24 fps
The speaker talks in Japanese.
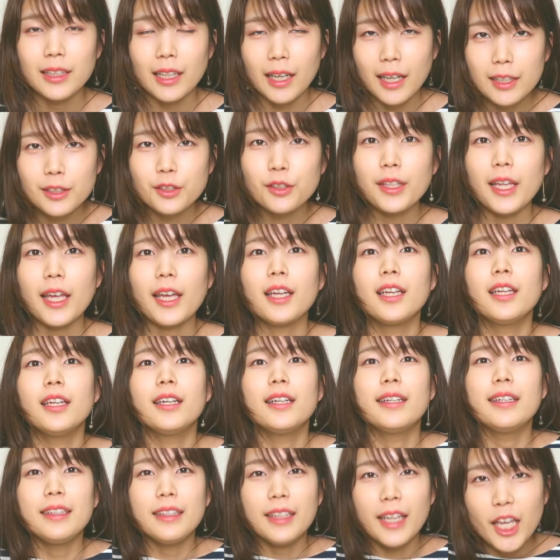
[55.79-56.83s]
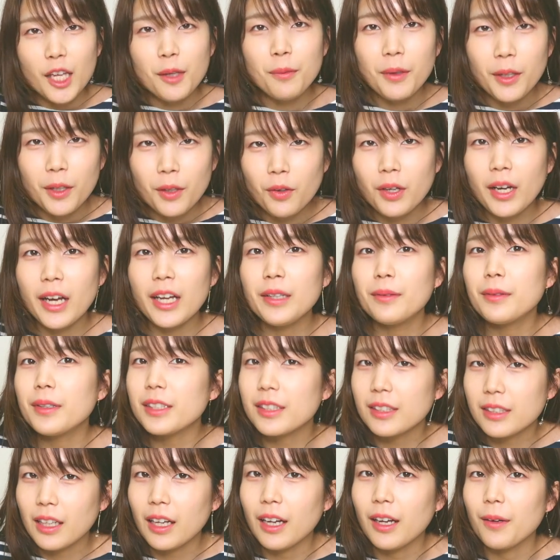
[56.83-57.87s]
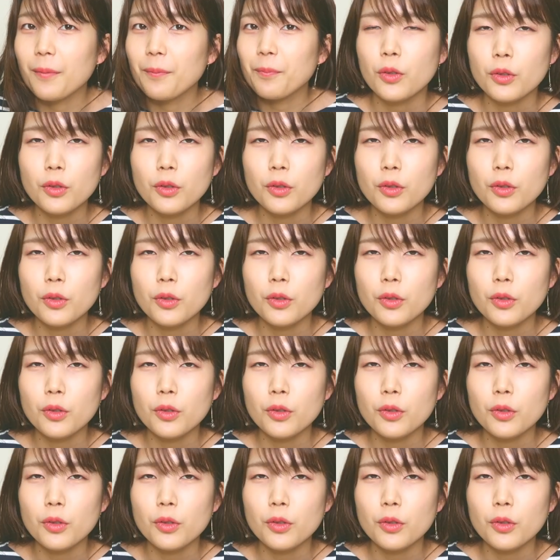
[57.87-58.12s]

長袖、ネイビーを買いました。